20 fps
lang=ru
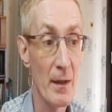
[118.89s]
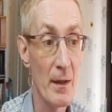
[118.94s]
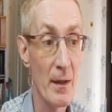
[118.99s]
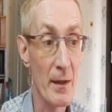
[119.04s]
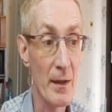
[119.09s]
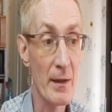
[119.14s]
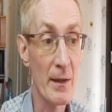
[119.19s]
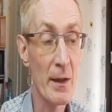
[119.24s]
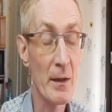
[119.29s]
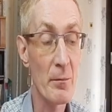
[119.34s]

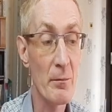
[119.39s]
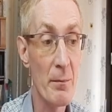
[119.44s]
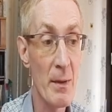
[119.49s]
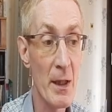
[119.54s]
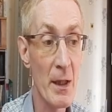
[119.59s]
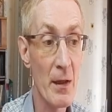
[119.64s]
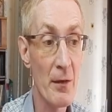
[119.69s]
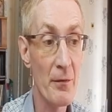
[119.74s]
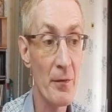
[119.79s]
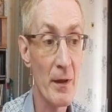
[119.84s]
Ролан
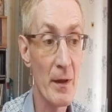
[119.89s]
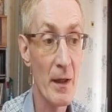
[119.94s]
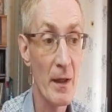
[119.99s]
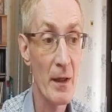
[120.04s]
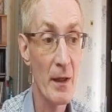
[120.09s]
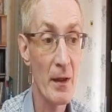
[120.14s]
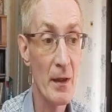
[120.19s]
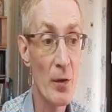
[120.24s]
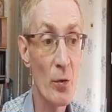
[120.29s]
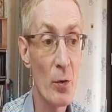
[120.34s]
Быков,
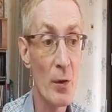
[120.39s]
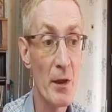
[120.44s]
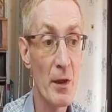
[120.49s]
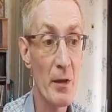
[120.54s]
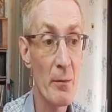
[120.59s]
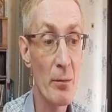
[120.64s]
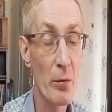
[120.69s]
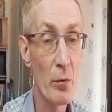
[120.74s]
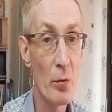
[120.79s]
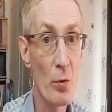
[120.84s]

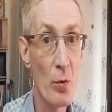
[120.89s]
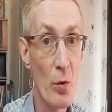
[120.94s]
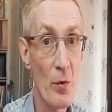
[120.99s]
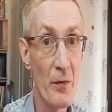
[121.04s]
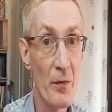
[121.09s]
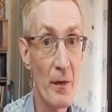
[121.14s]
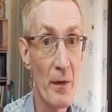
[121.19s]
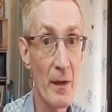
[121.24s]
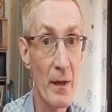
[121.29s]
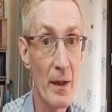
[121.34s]
Георгий
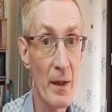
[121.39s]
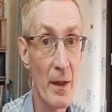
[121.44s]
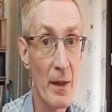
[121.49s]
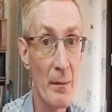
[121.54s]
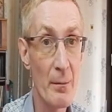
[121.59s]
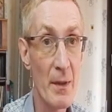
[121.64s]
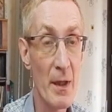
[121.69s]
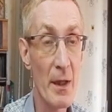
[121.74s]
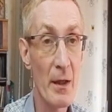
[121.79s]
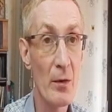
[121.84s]
Бурков,
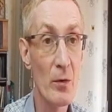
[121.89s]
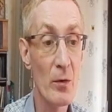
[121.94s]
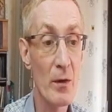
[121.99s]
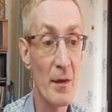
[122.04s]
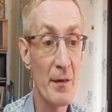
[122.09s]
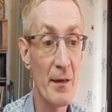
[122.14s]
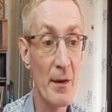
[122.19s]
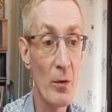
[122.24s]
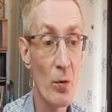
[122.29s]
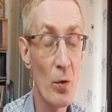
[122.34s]
Михаил
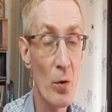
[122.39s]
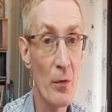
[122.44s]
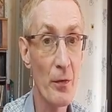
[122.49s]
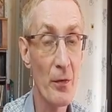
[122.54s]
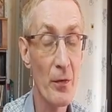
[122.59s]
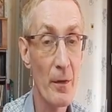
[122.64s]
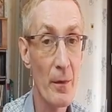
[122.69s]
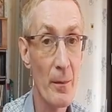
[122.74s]
Казаков,